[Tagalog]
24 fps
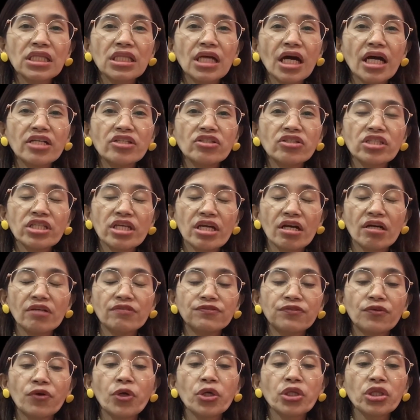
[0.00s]
ano
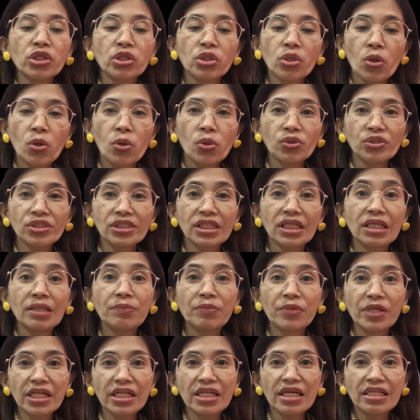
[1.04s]
niya, fourth dose,
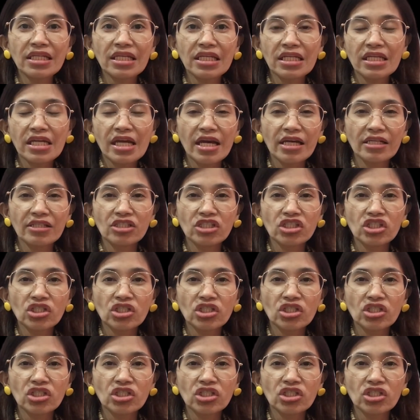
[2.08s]
libre na din yan.